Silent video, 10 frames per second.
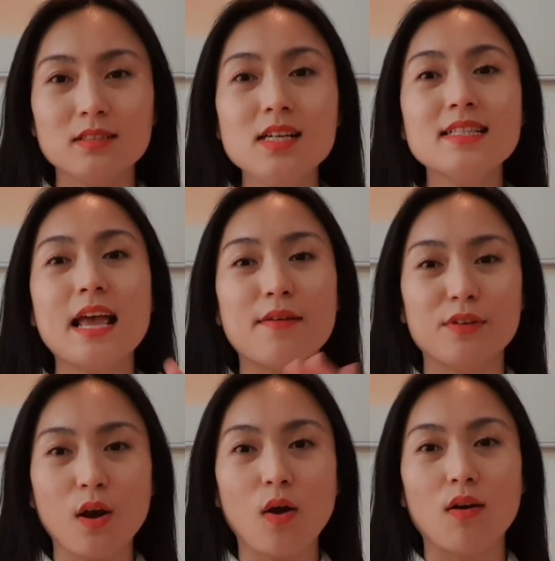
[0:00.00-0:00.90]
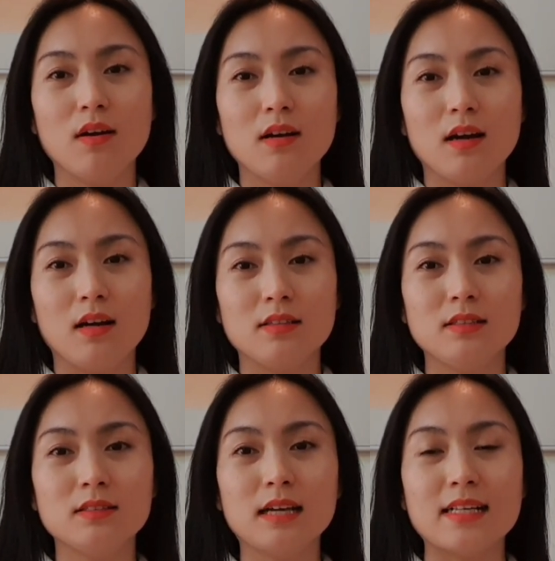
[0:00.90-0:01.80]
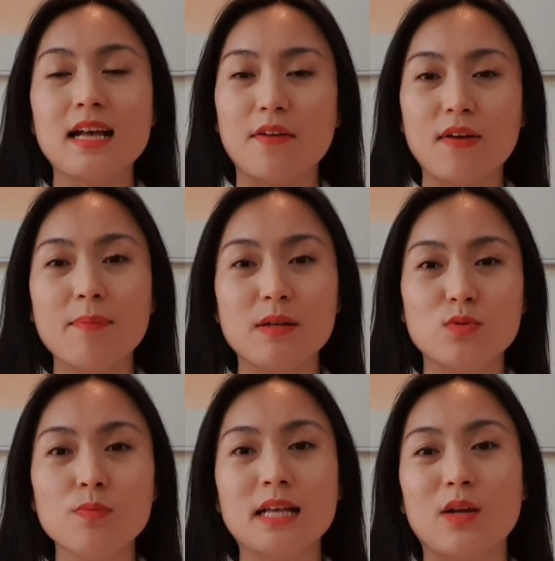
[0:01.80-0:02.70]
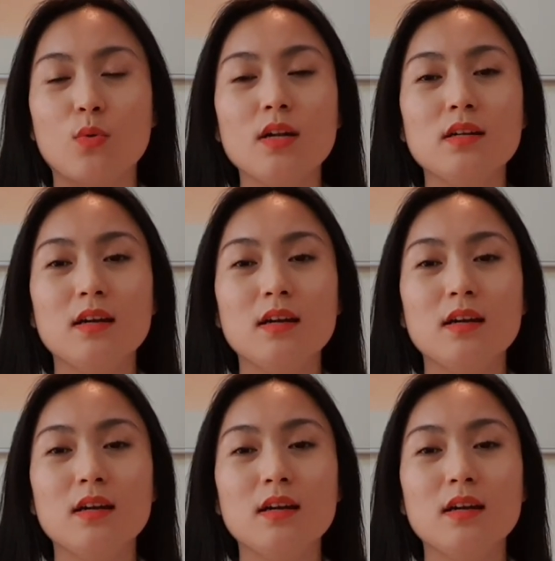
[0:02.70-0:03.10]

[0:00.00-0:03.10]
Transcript: chia sẻ với họ những cái giải pháp để giúp giải quyết